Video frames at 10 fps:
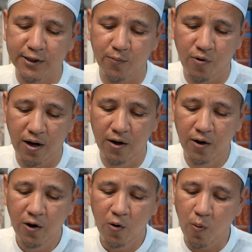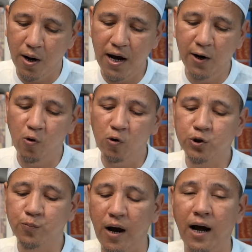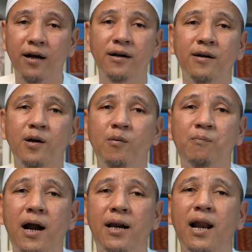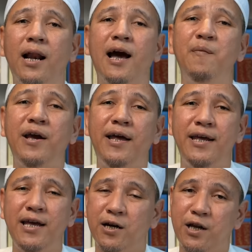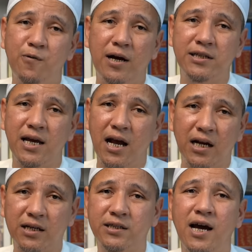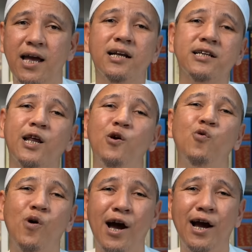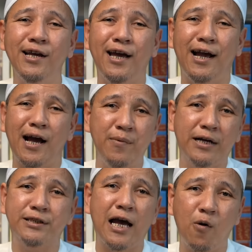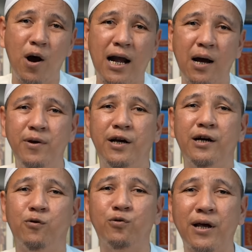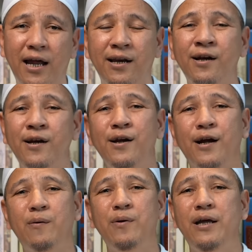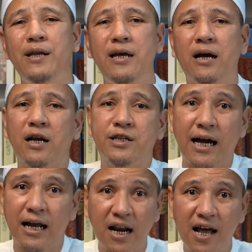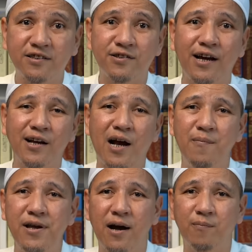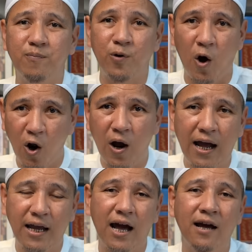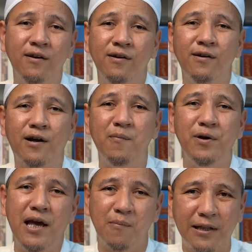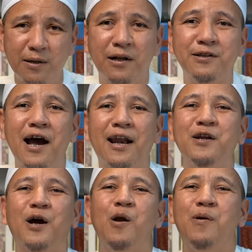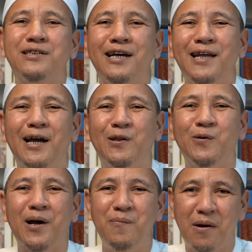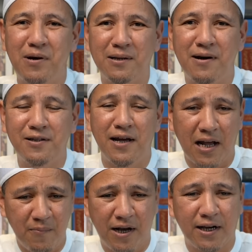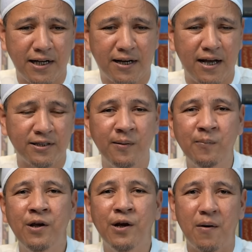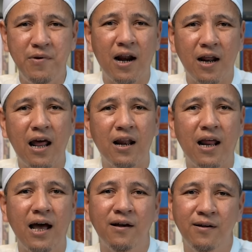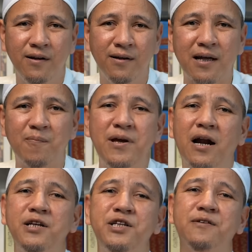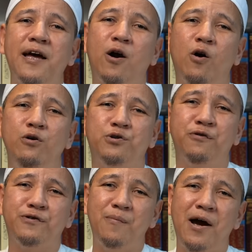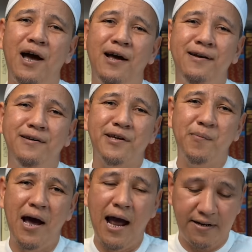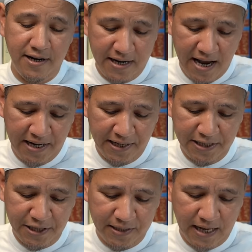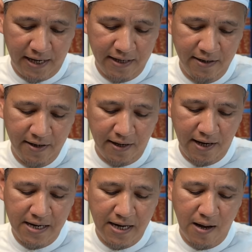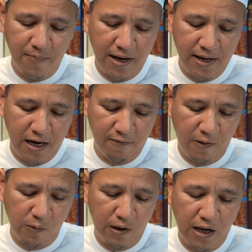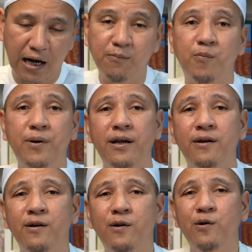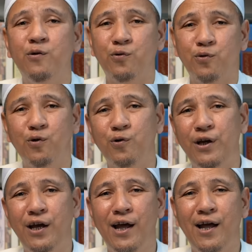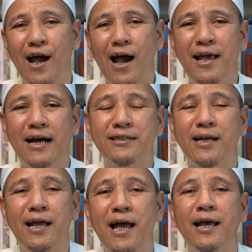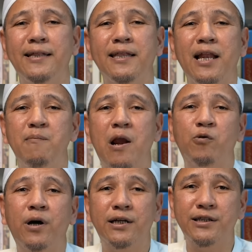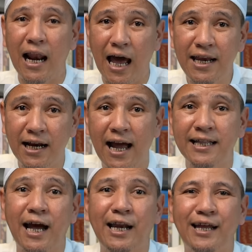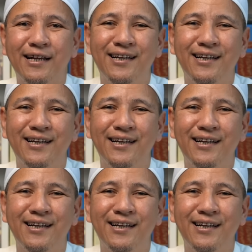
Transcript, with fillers: semua. Wa nahnu usbah. Padahal kami ini yang dewasa, yang kerja, yang cari uang, yang kami ke sawah, kami ke hutan, kami ini yang kerja keras ya, kami yang nolong ayah, kami ini yang mati-matian, nih kalau bahasa kita gitu. Kami yang mati-matian, kami yang kerja keras, kami yang lelah-lelah. Tapi yang dicintai kok Yusuf sama sama adiknya ini yang dicintai. Inna abana lafi dhalalim mubin. Sungguh nih, ayah ayah kita telah melakukan kesalahan yang nyata ini.